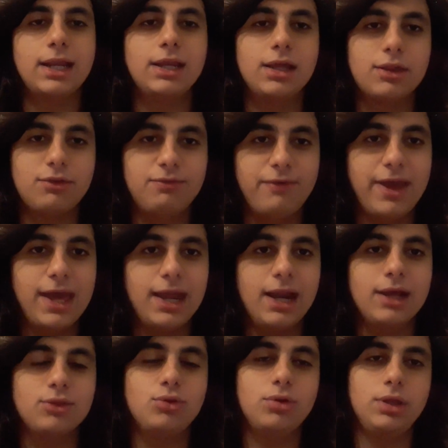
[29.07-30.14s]
alla
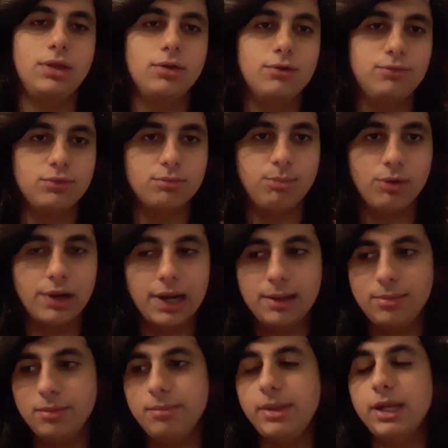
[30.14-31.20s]
sfera Torino Football
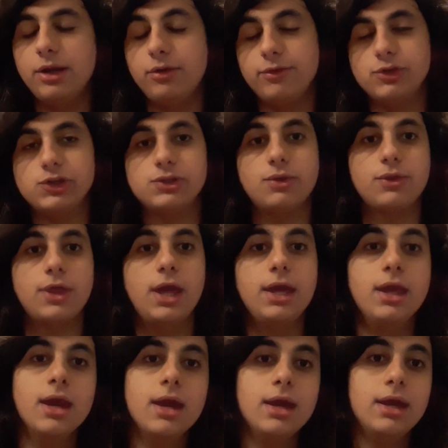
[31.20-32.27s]
Club 1906.